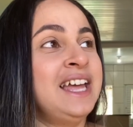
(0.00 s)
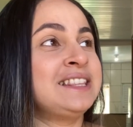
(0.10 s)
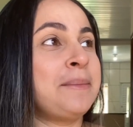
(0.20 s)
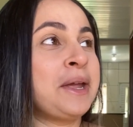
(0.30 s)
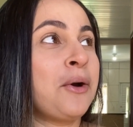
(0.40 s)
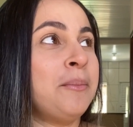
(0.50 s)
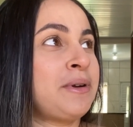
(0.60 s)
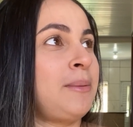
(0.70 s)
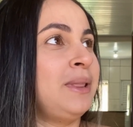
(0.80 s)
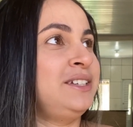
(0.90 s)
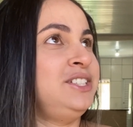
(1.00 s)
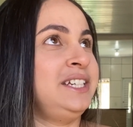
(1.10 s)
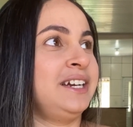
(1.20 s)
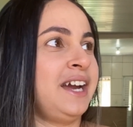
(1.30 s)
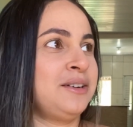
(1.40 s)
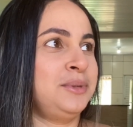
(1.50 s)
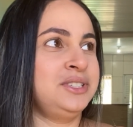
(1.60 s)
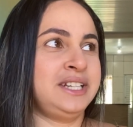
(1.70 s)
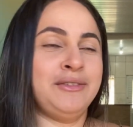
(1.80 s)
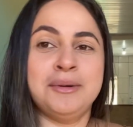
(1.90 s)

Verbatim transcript: Também comprei uma plantinha, quero mostrar o